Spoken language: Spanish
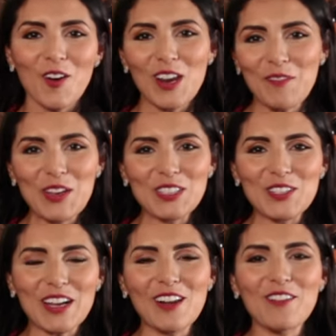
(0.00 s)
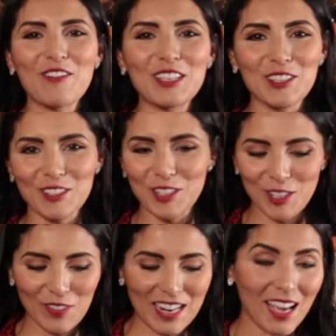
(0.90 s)
Hola amigos de su canal favorito, yo
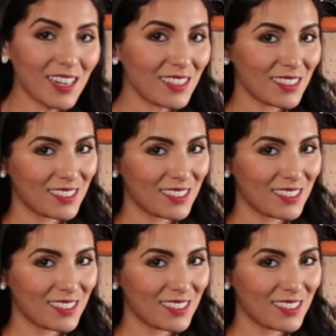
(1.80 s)
soy Melier,